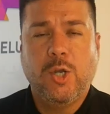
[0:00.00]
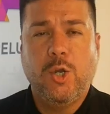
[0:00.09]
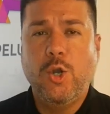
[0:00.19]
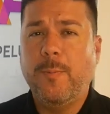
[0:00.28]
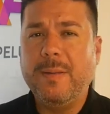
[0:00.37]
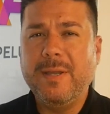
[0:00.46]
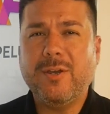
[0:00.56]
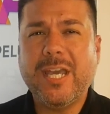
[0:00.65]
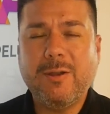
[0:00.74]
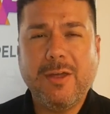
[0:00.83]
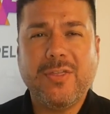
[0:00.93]
Lo primero
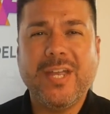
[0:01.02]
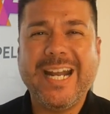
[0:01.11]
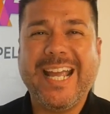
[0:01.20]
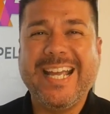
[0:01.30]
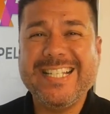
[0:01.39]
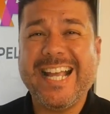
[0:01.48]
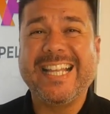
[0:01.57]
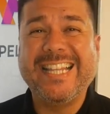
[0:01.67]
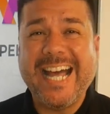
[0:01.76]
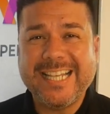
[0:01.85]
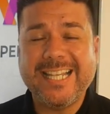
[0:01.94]
que quiero hacer es
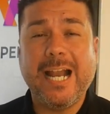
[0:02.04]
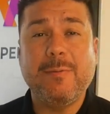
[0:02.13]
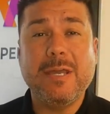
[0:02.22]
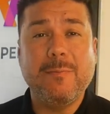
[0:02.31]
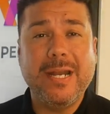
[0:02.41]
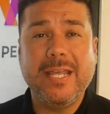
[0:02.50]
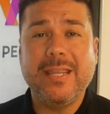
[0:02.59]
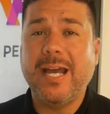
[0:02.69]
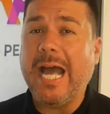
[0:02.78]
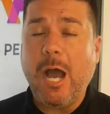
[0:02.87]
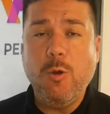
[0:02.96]
darte la
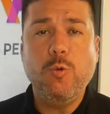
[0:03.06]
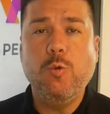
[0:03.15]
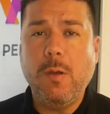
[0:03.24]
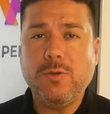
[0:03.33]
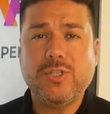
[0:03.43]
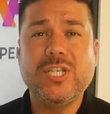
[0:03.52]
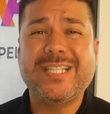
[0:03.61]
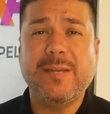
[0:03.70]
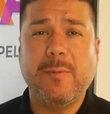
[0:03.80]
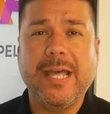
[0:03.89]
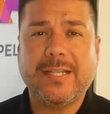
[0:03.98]
bienvenida a un nuevo
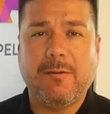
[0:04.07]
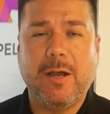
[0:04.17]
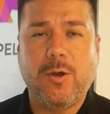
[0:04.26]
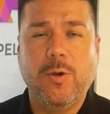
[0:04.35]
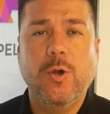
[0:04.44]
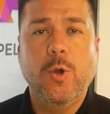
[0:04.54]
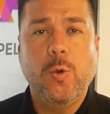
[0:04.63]
sistema de trabajo,